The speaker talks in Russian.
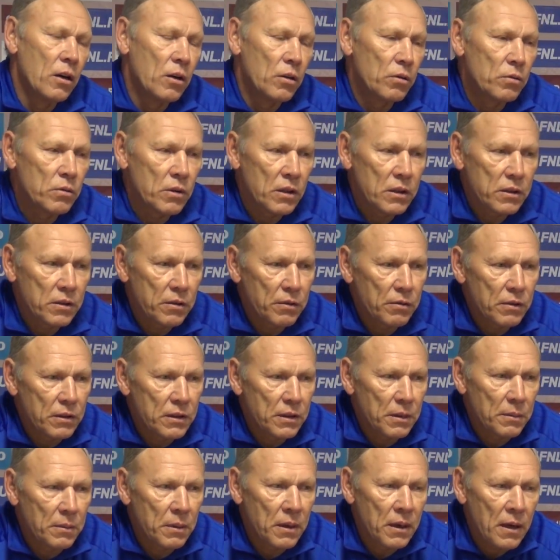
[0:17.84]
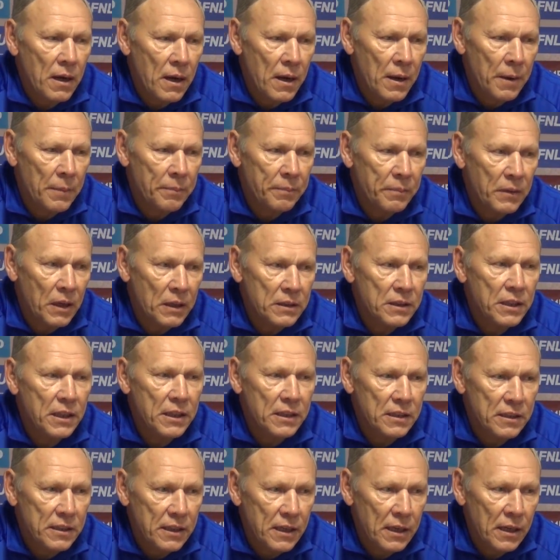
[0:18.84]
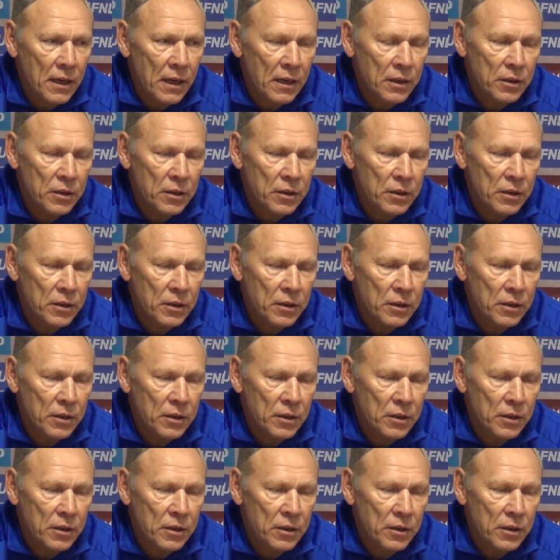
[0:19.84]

у нас в этом отрезке